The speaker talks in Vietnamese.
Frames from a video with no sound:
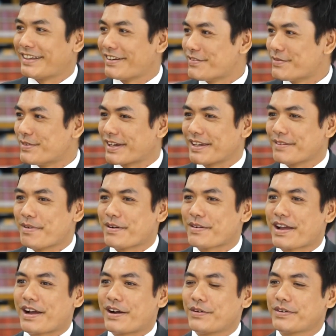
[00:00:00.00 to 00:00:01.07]
Theo một cái
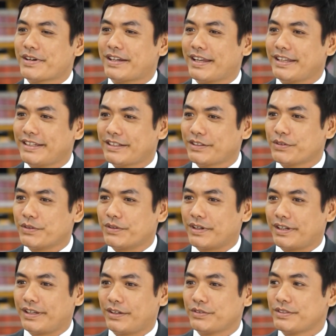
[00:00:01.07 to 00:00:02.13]
báo cáo gần đây nhất
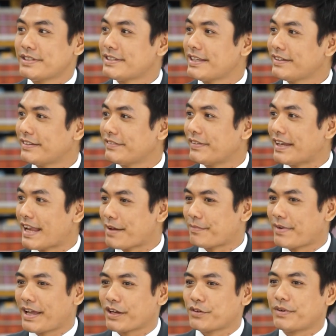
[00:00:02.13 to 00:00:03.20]
của Logistics Việt
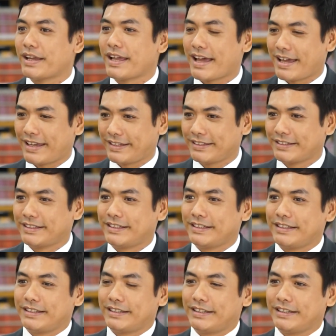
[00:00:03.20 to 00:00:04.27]
Nam 2022
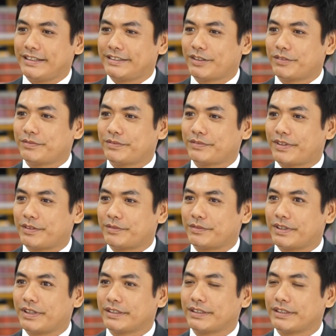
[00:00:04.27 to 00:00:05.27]
thì trong vòng